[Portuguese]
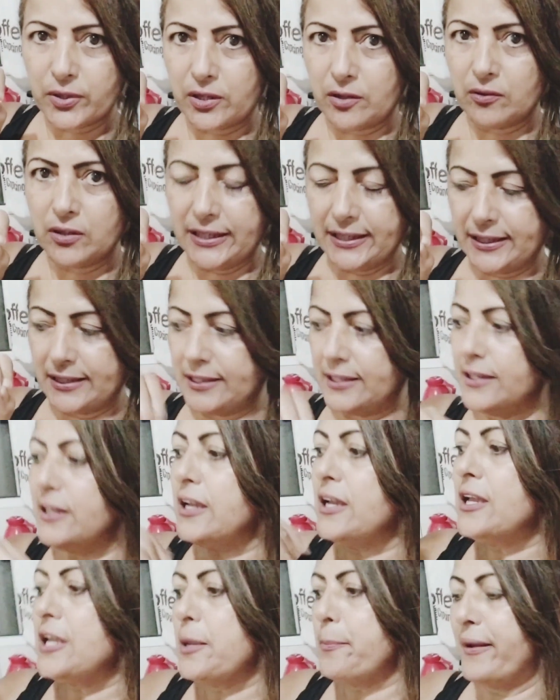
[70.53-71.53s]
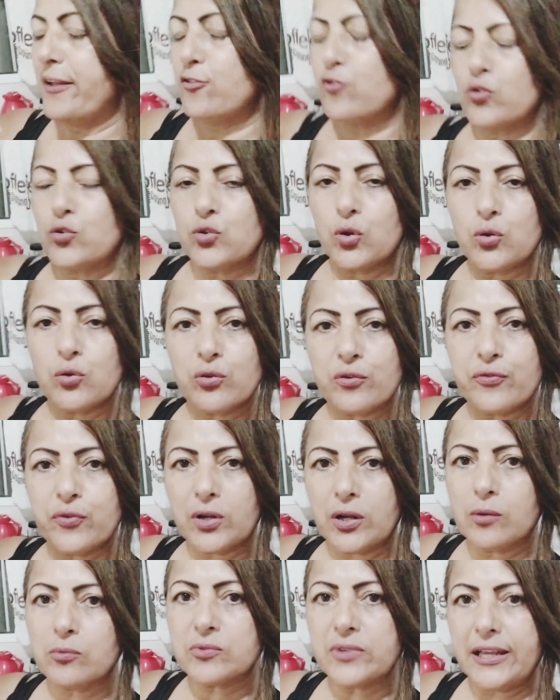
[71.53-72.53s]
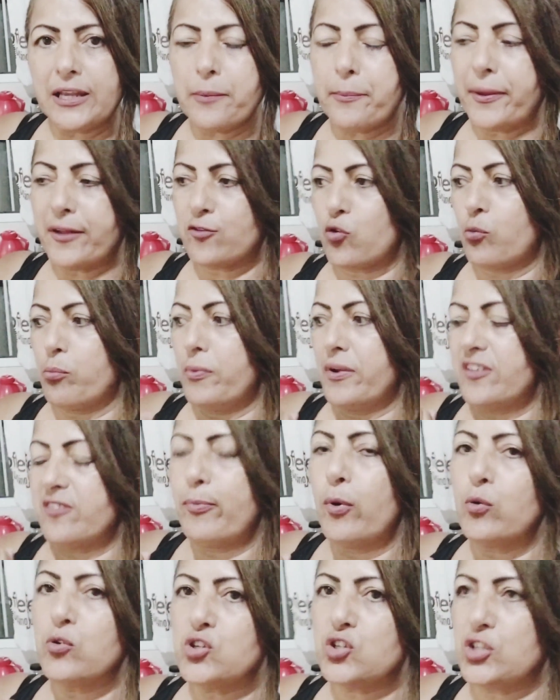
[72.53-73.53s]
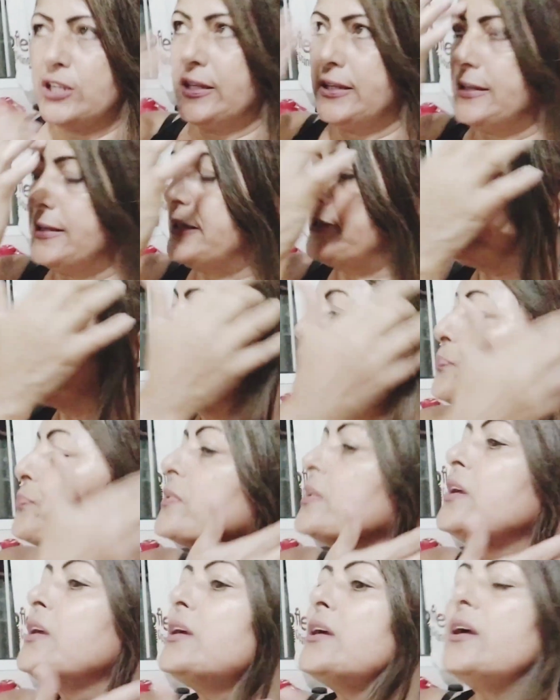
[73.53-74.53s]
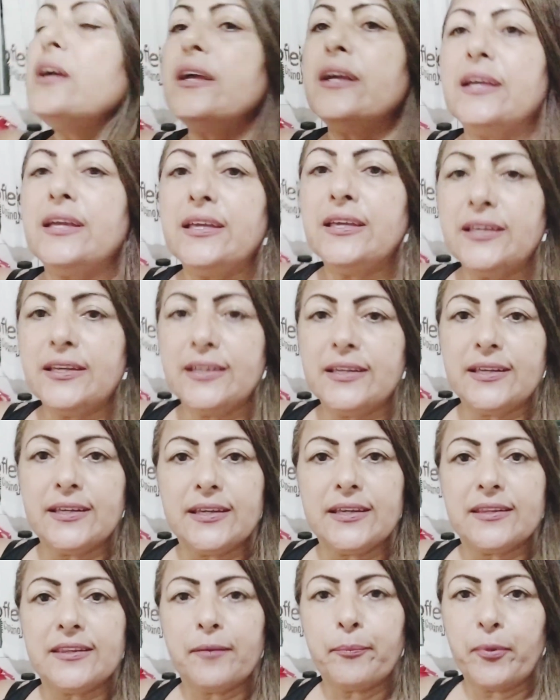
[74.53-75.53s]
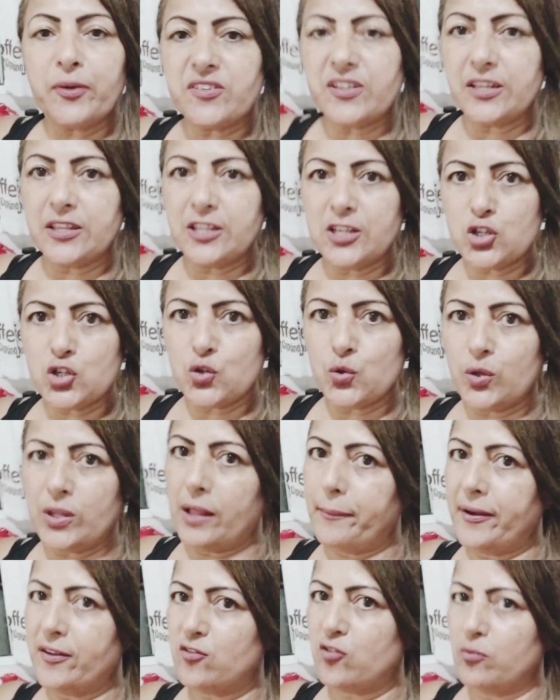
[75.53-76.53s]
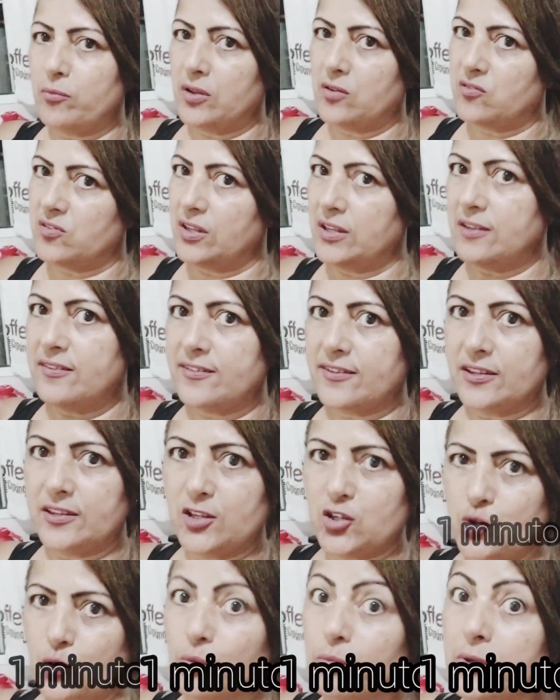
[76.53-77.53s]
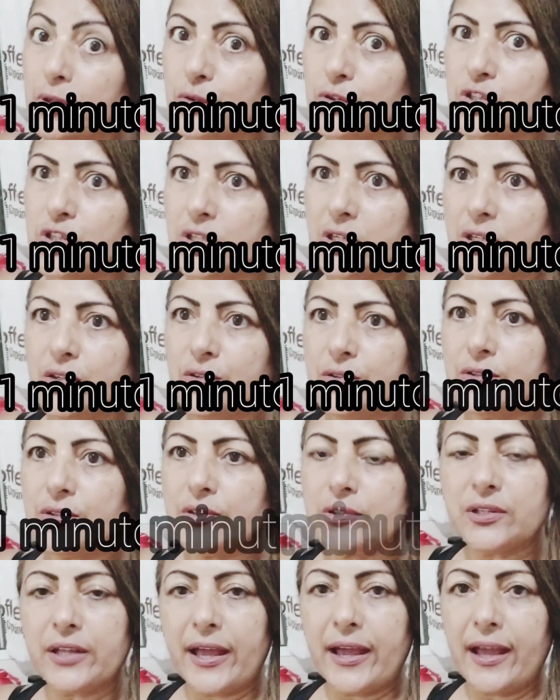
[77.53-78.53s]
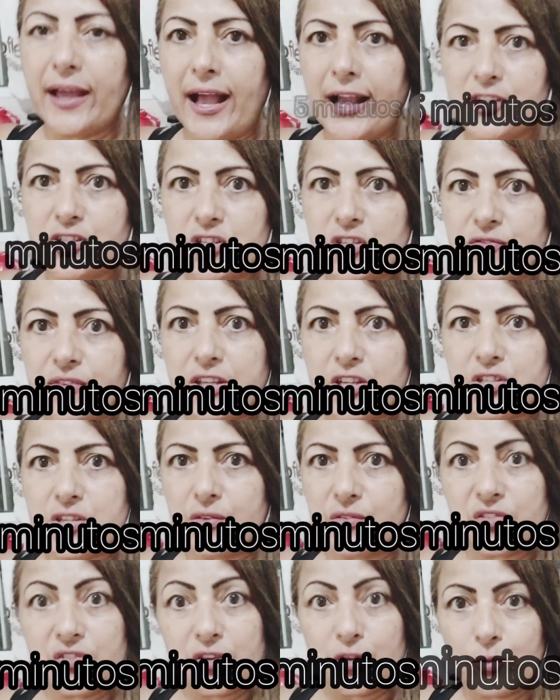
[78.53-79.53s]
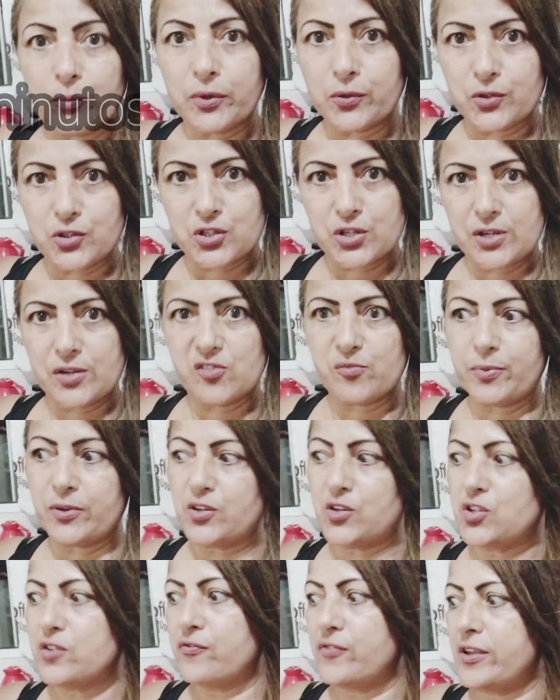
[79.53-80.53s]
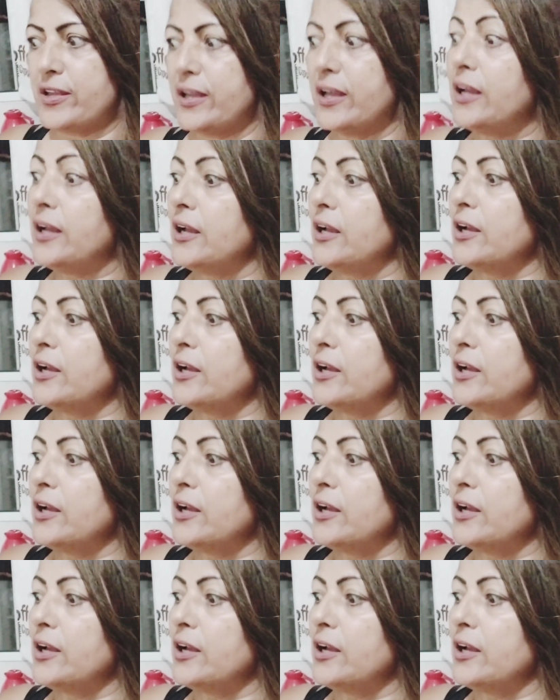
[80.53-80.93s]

um pouquinho líquida e passou todo no fogão dele, passou com uma esponjinha e depois ele deixou lá mais ou menos, ele disse que deixou um minutinho, né? A gente vai deixar uns cinco minutinhos pra gente ver